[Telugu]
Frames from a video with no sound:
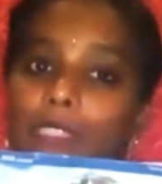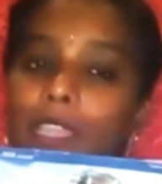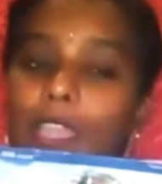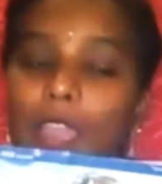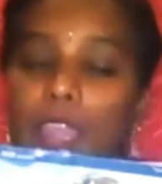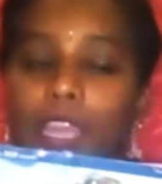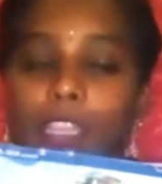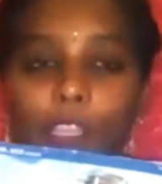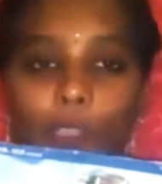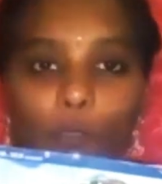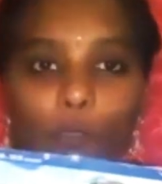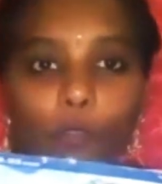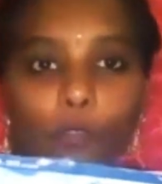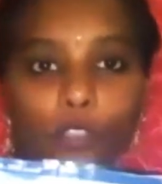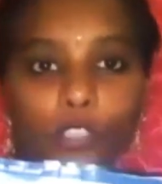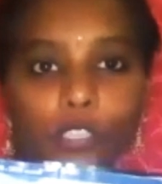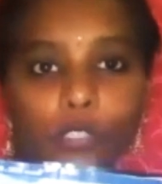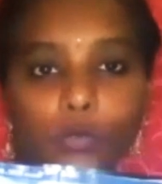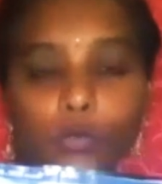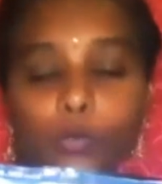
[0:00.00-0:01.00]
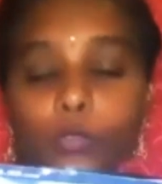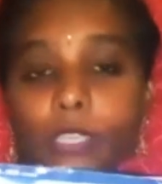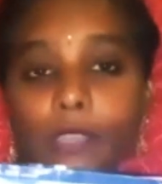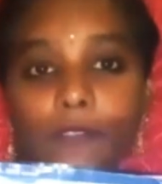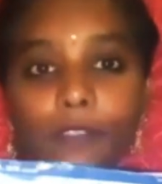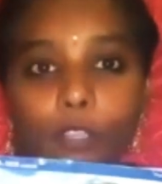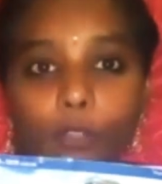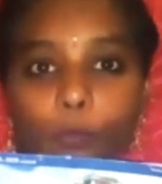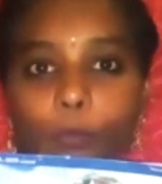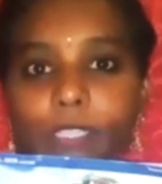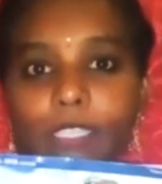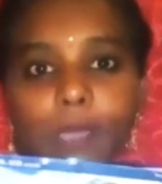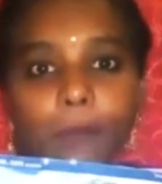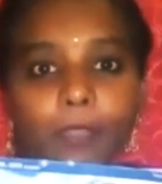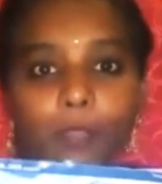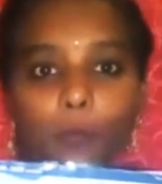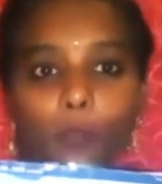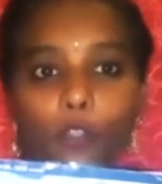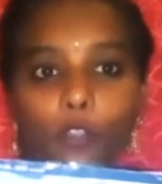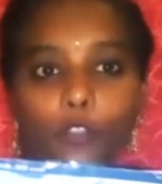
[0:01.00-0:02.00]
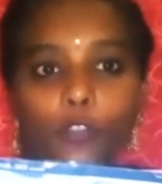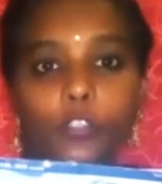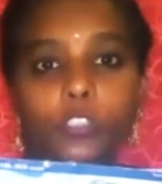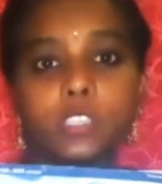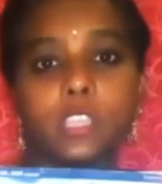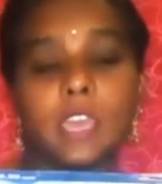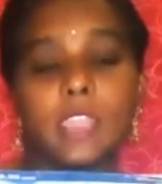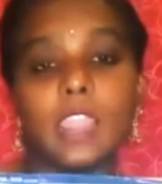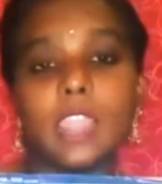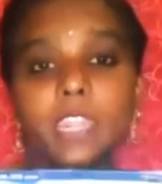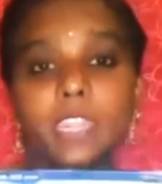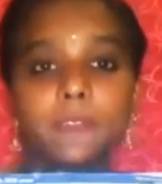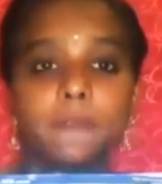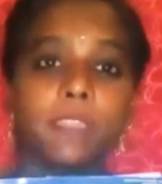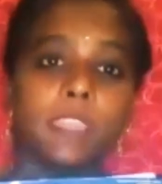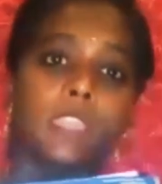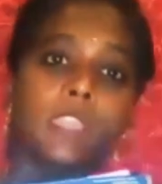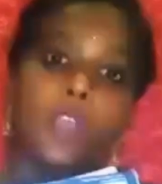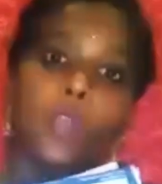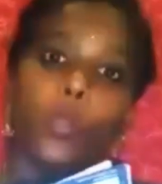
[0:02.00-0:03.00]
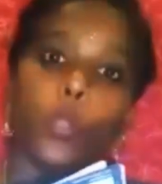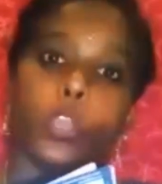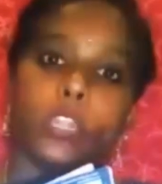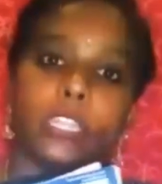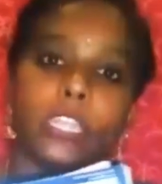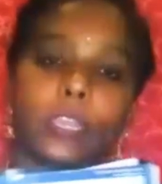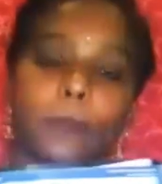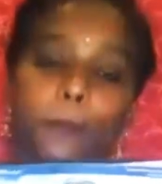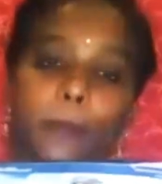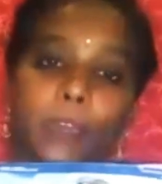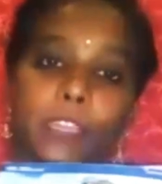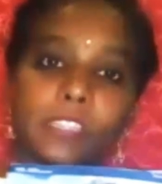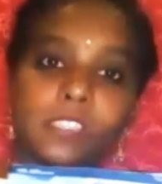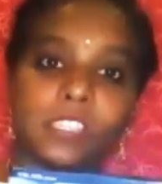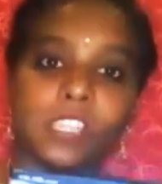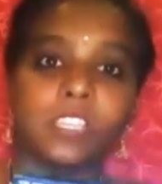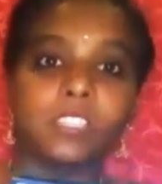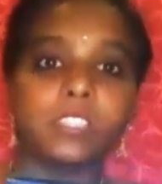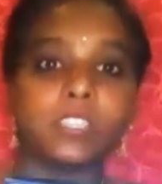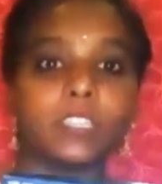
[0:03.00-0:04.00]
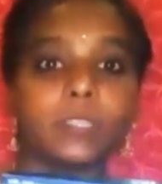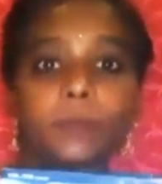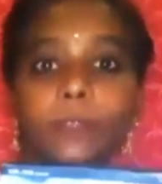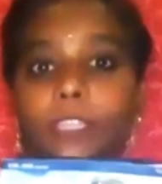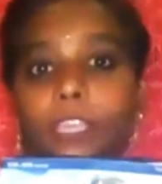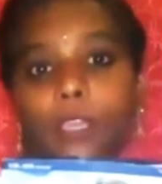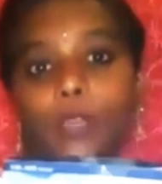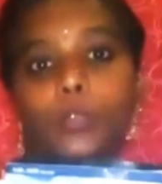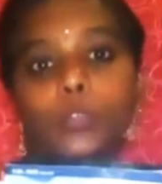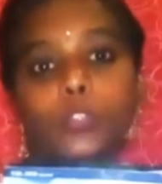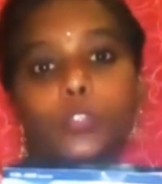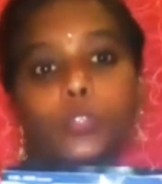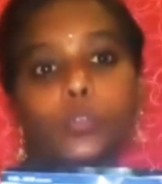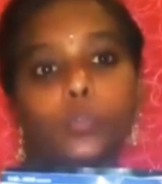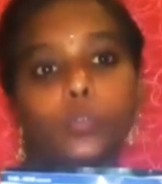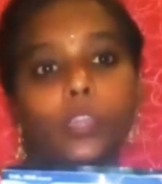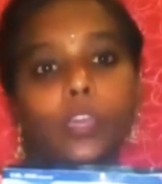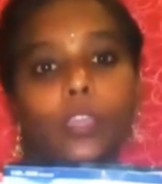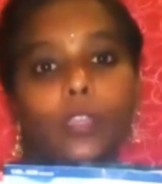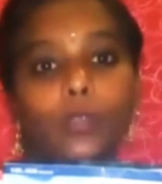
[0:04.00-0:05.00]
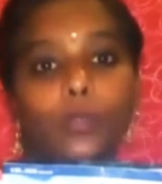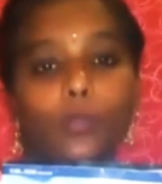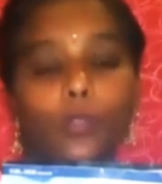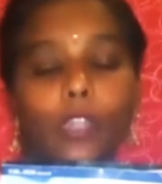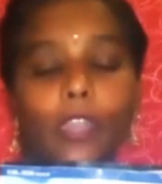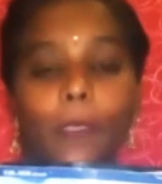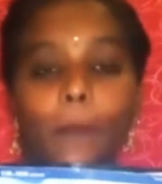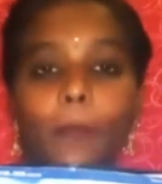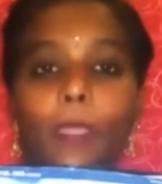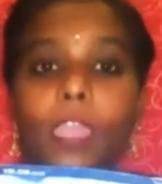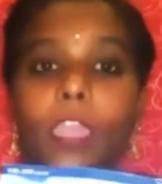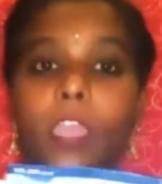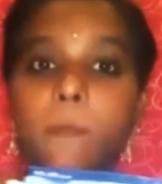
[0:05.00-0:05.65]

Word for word: చాలా తక్కువగా వచ్చింది టూ సెవెంటీ రూపీస్కి మన ప్రోడక్ట్ వచ్చింది అలాంటివి ఒక టెన్ పర్చేస్ చేసి మీ దగ్గర ఉంచుకున్నారనుకోండి